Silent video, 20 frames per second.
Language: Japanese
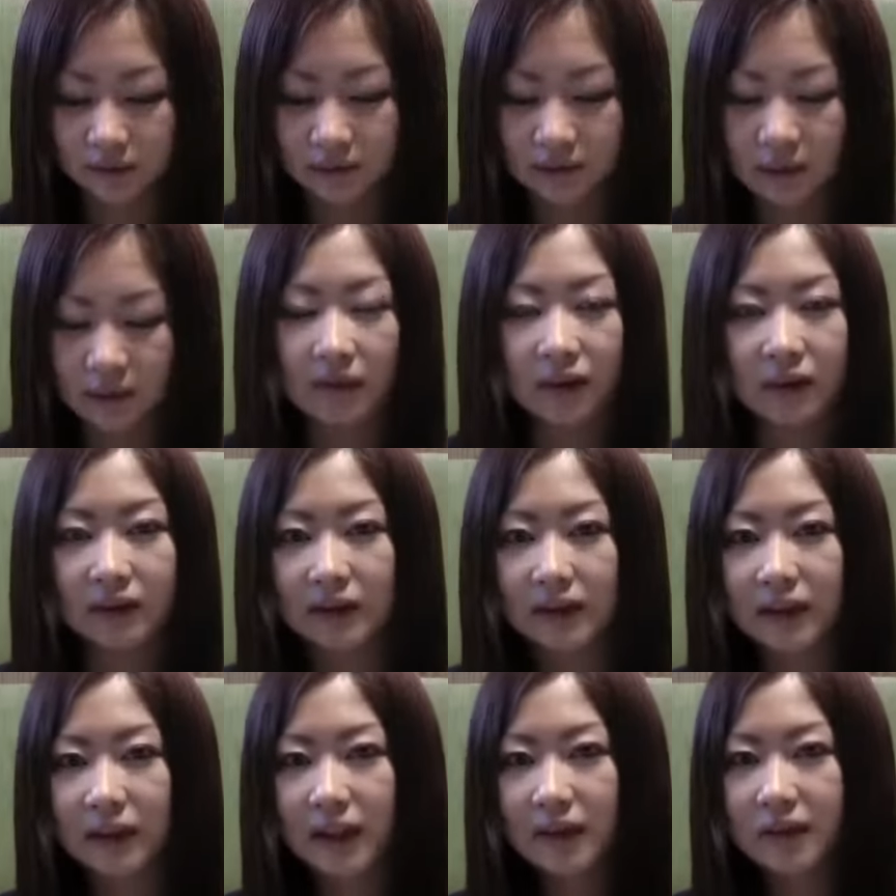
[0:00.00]
川内
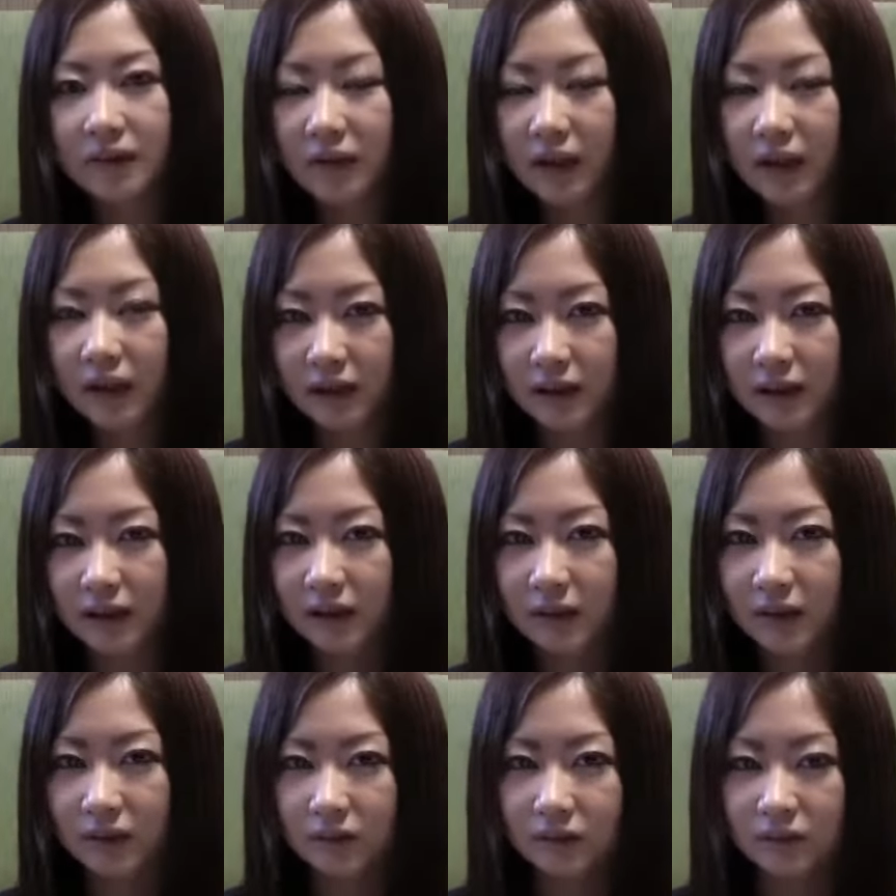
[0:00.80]
岩駅っ
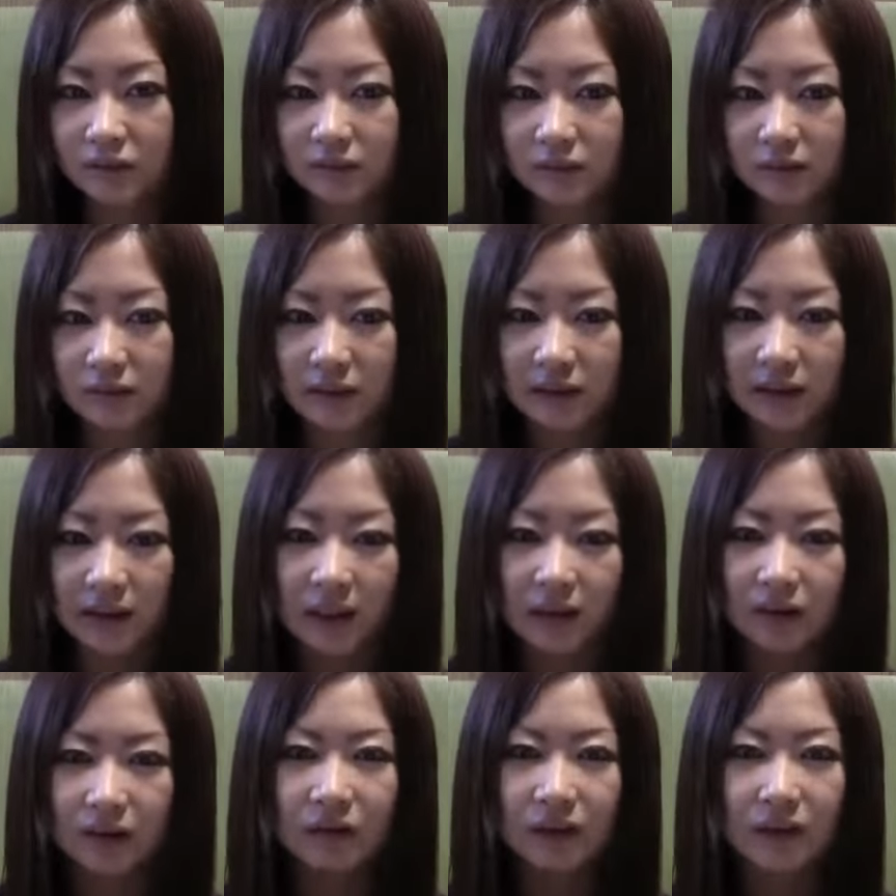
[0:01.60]
ていう駅が
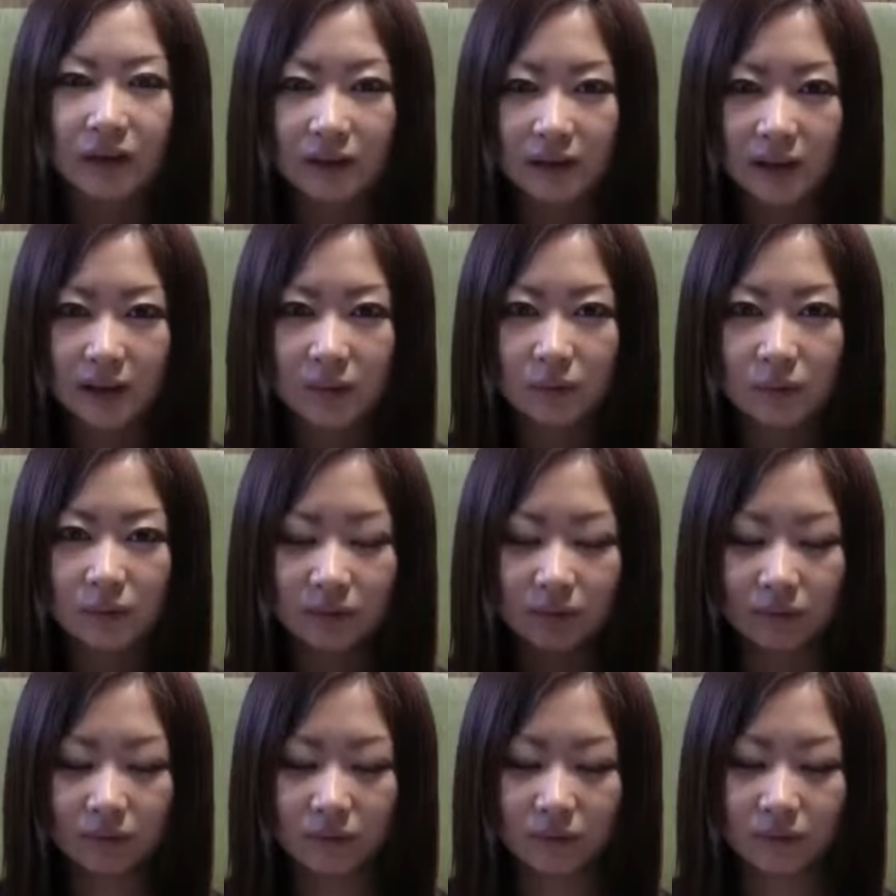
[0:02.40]
あるんですけど
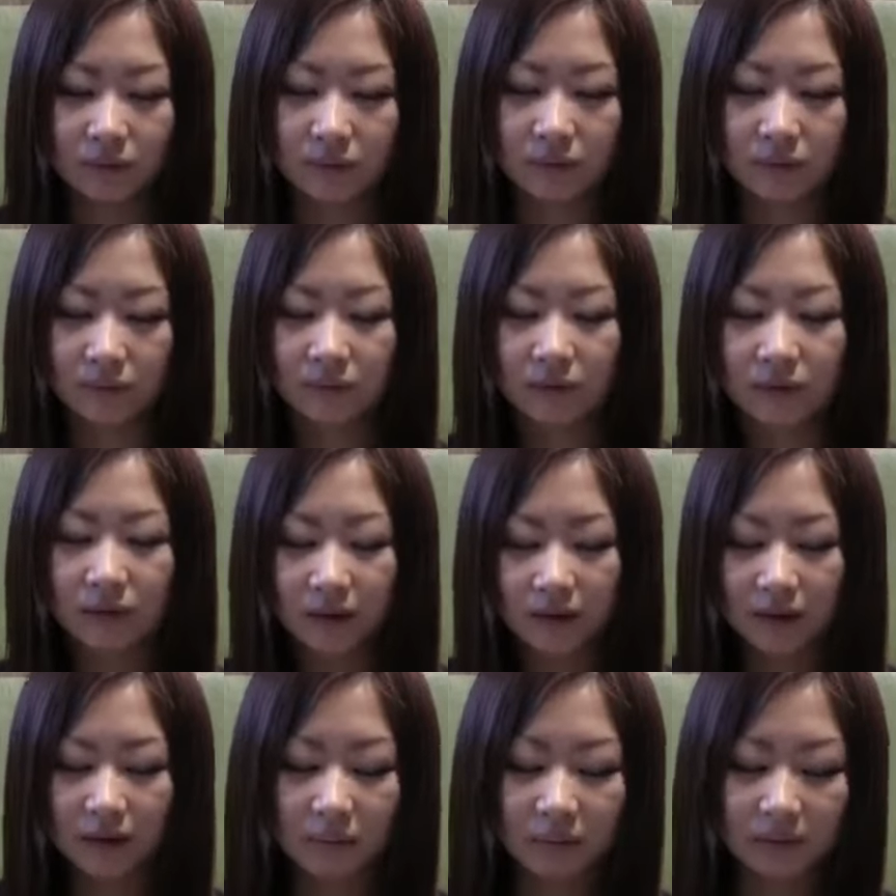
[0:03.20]
そこか
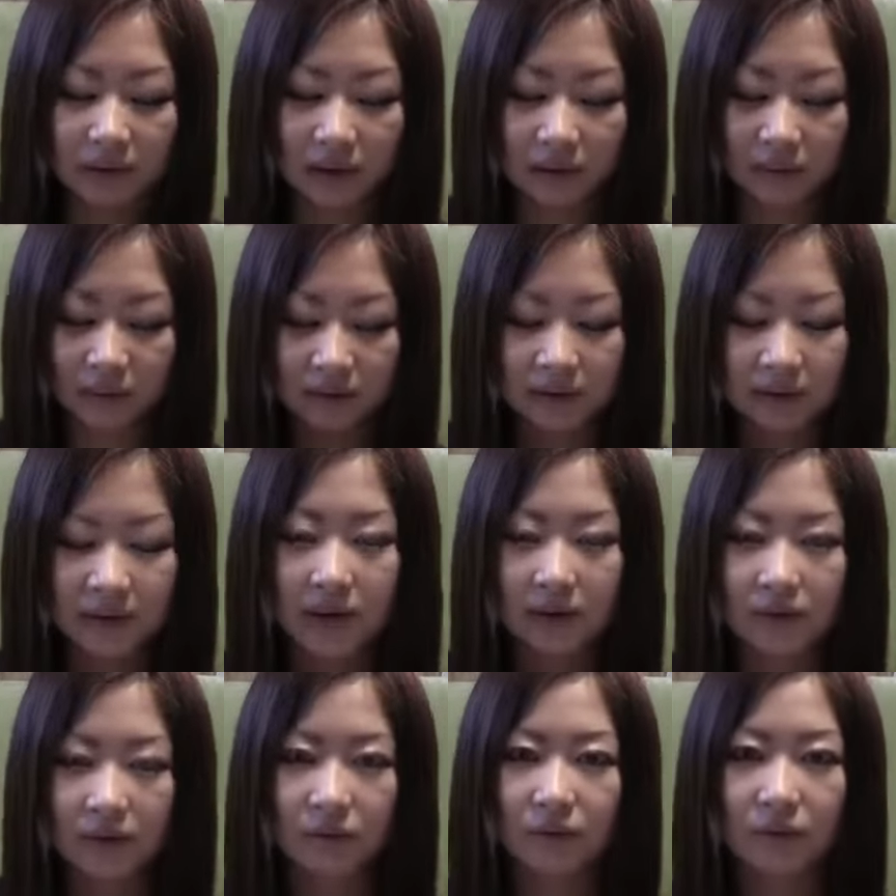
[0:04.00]
らま結構
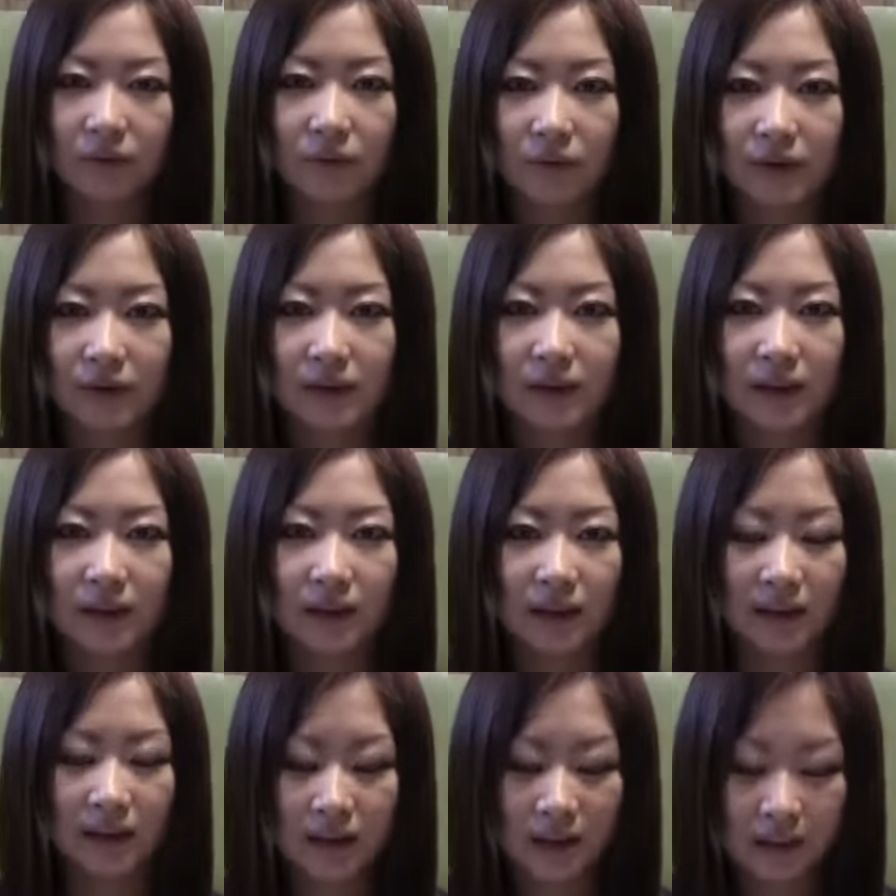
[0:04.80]
近いところに
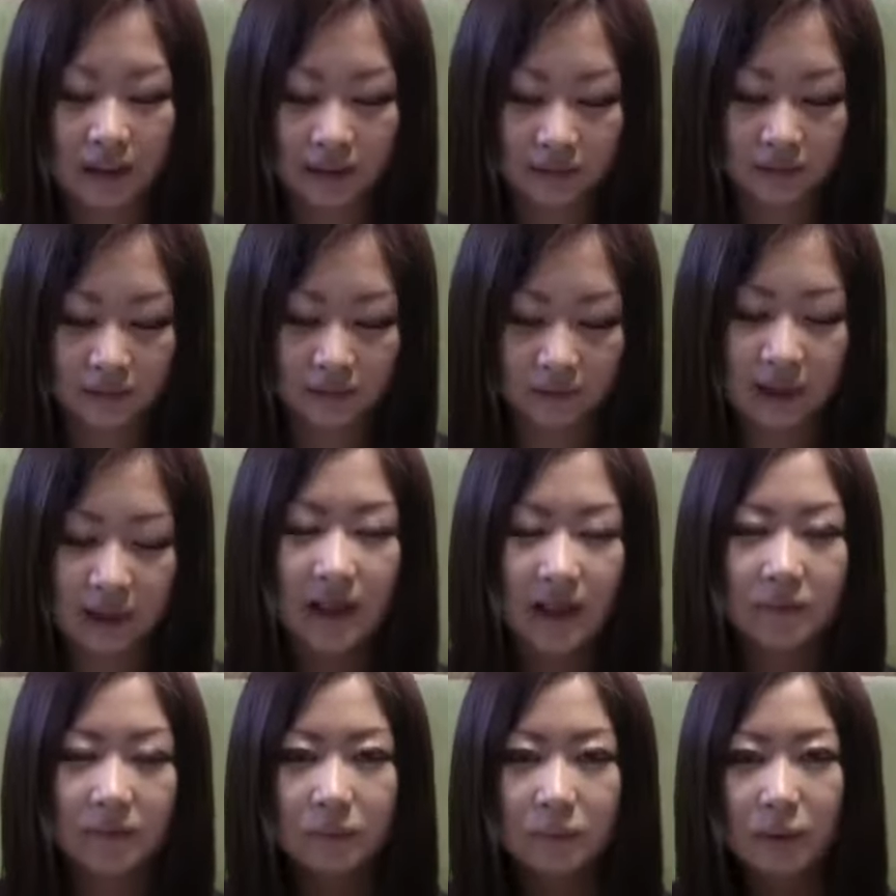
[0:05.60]
あの
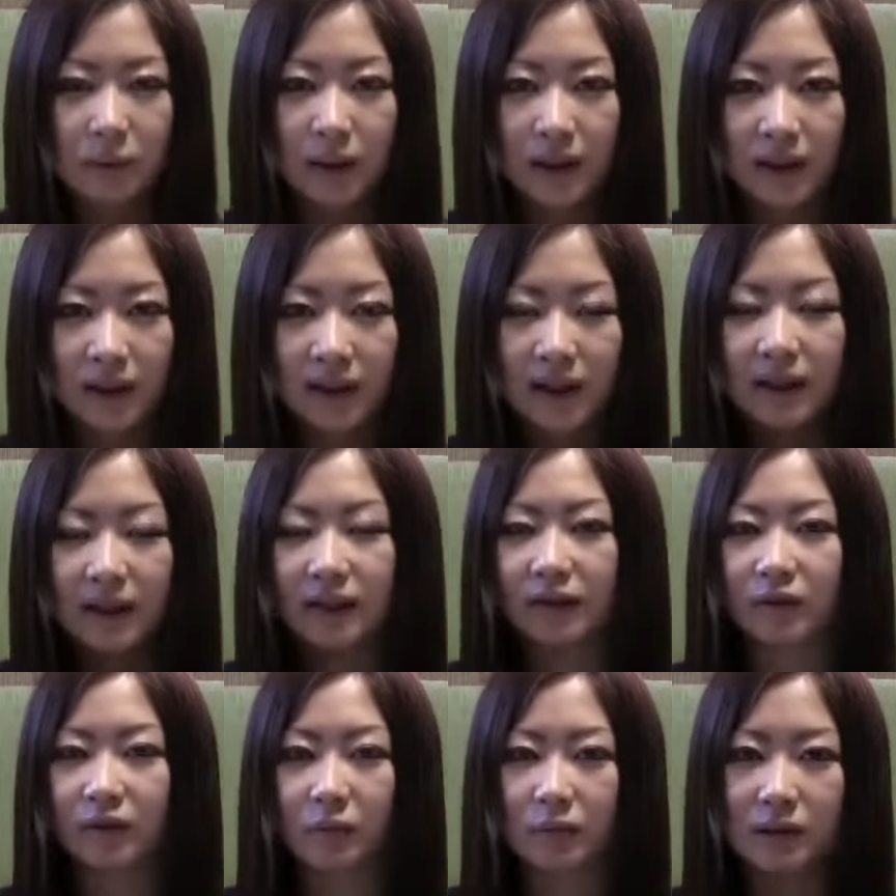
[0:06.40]

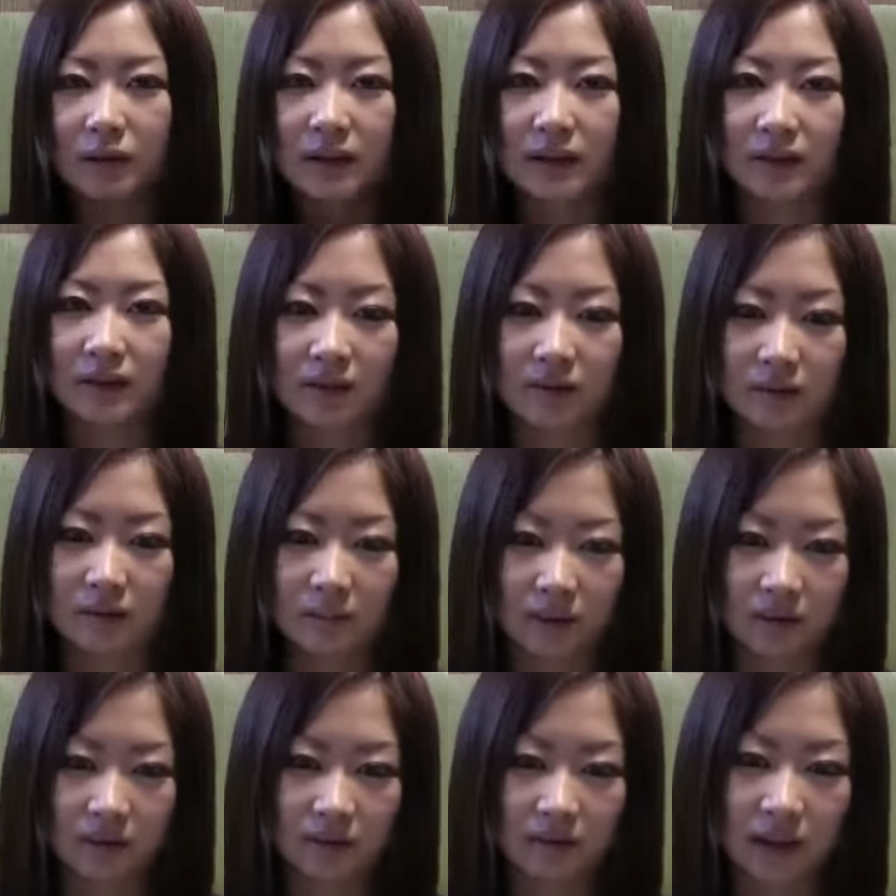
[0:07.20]
ライブバーエレキの店っていう
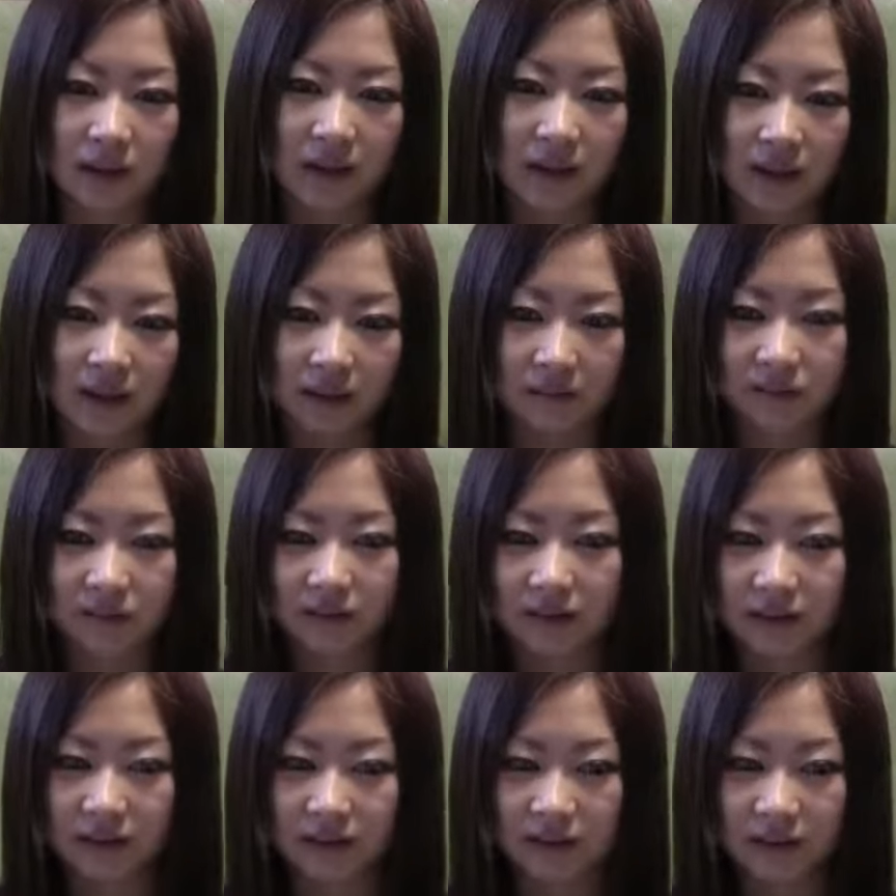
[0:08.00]
場所がある
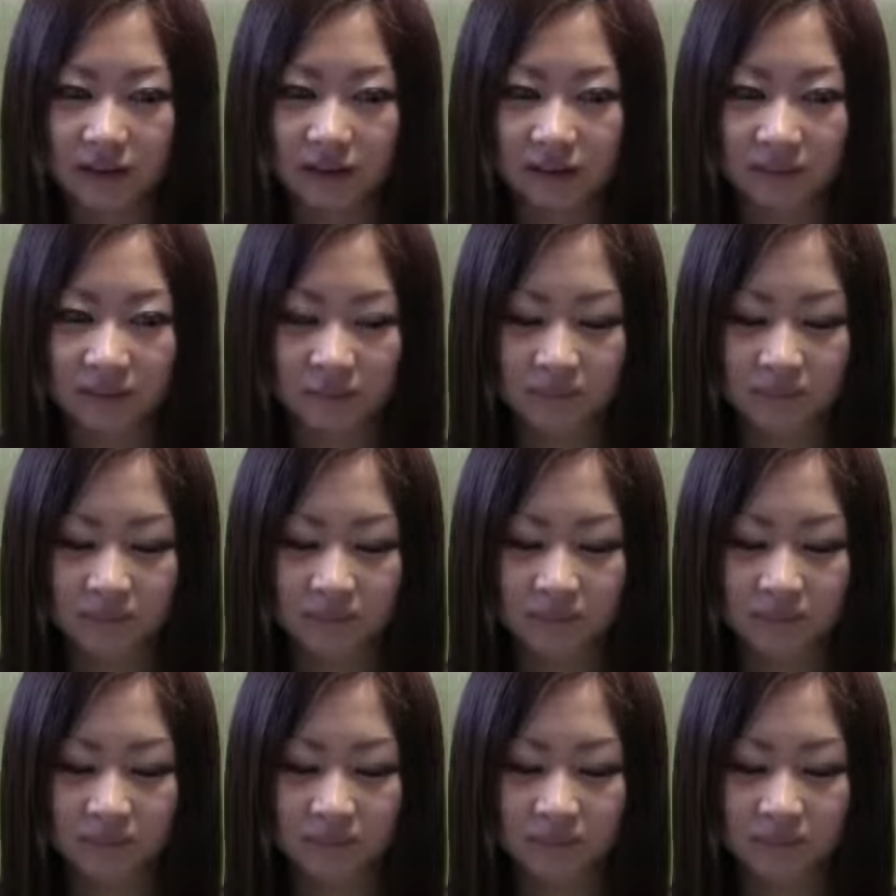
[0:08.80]
んですね。